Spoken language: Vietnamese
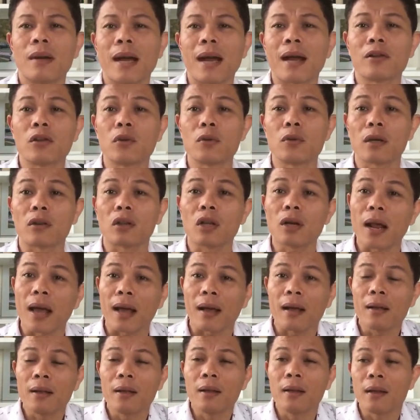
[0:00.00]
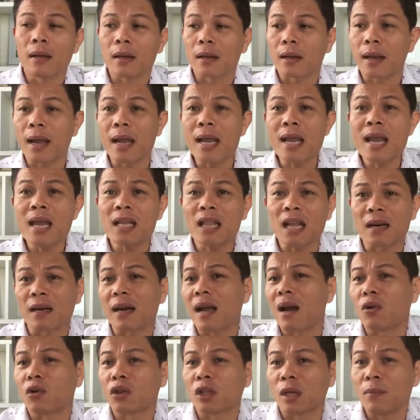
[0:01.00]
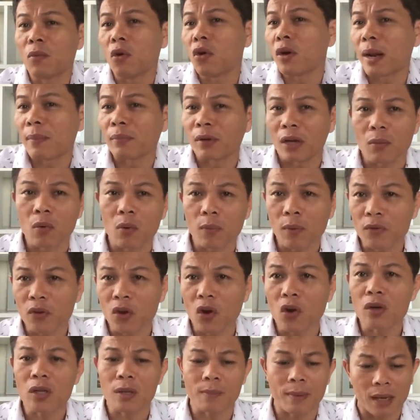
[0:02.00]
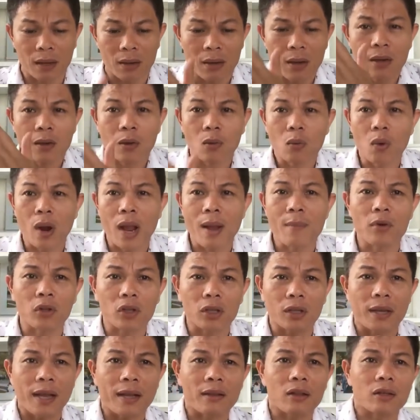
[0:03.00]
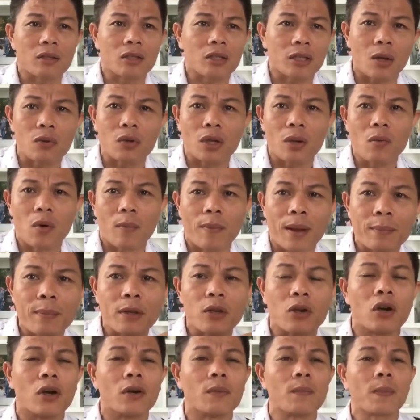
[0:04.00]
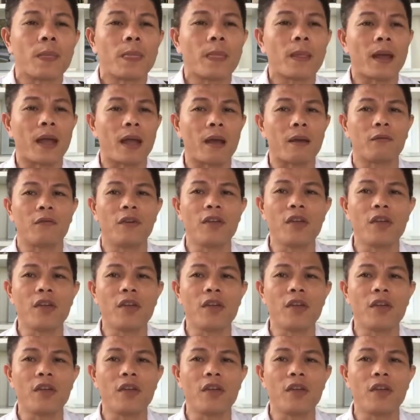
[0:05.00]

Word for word: bạn hiểu chưa tức là cái thằng đầu thì mua 5 triệu một cái vuông nhưng mà qua một thời gian thì 6 triệu một mét mới vô à,